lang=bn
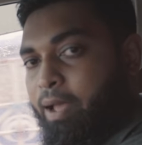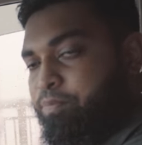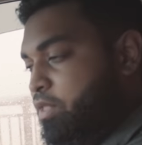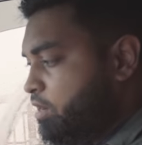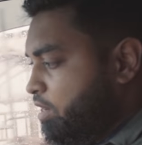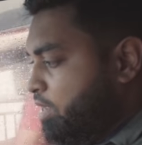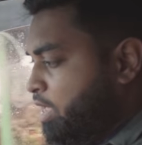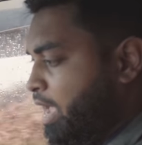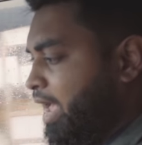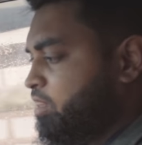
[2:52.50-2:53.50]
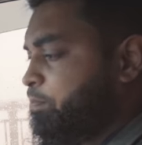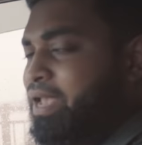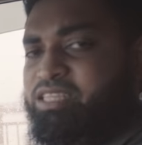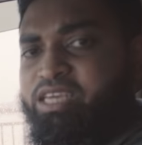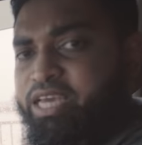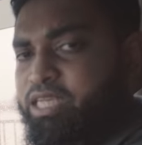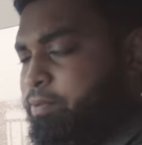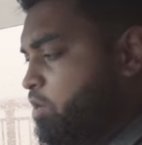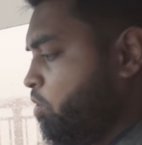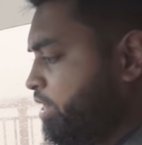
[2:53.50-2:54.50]
আপনার হাত প্যাচ খেয়ে
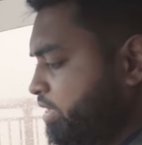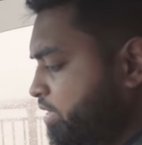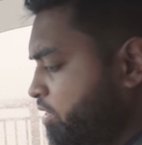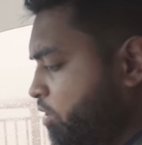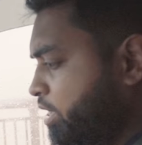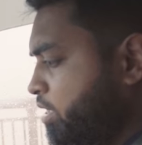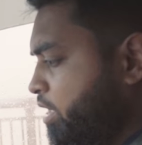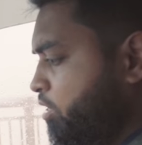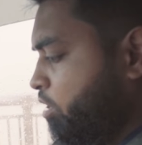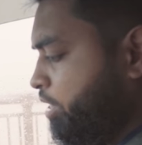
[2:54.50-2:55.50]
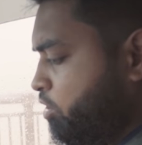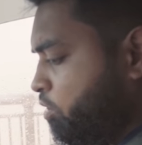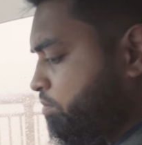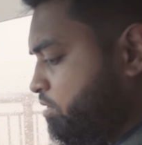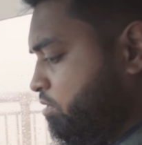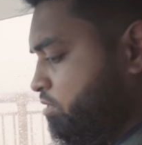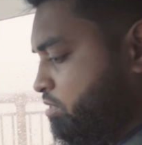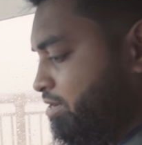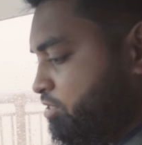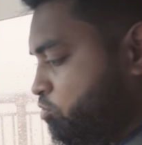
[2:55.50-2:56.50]
যাবে না অনেকে কি করে ধরেন এরকম
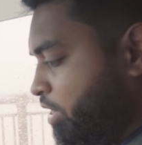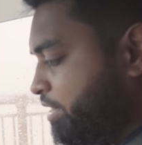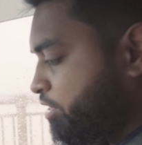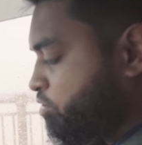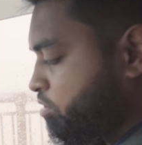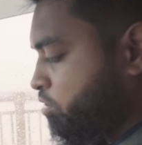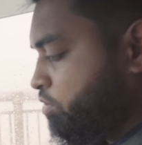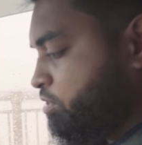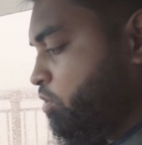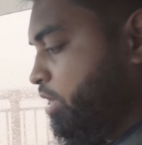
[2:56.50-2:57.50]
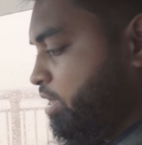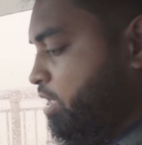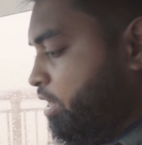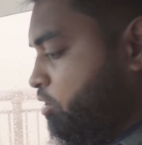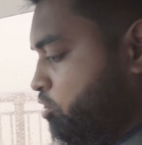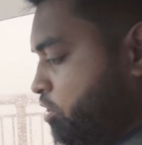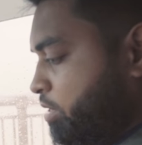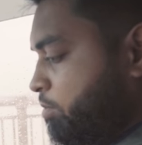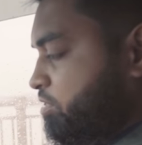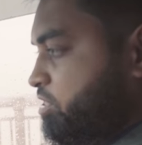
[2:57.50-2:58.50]
থ্রি টু নাইন রেশিওতে ধরছে ওকে কিন্তু যখন
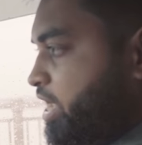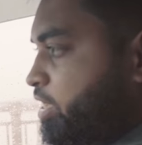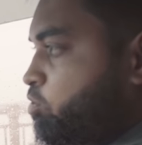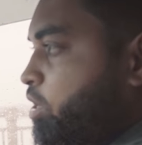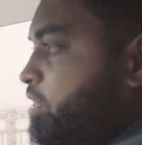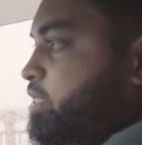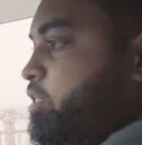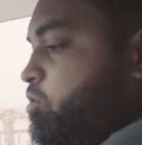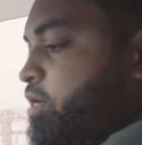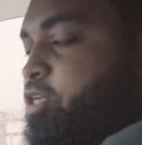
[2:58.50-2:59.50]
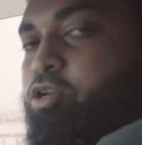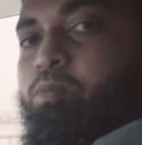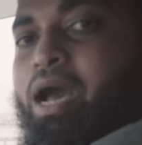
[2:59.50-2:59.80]
আমি স্টিয়ারিং ঘুরাতে যায় তখন এই যেরকম